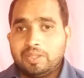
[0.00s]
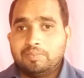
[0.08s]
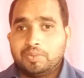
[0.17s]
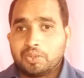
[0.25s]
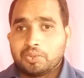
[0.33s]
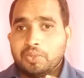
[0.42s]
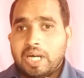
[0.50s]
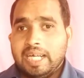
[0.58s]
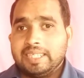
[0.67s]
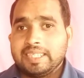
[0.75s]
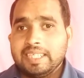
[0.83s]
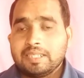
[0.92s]
टू एम दोस्तों
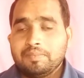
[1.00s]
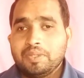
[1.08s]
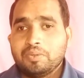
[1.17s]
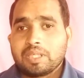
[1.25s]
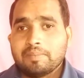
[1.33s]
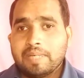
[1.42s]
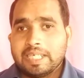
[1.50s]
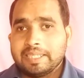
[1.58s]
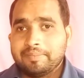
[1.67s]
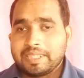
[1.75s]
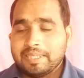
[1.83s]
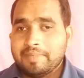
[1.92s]
आज की इस वीडियो के
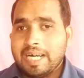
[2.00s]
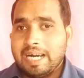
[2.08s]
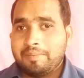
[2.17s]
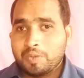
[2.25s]
माध्यम से हम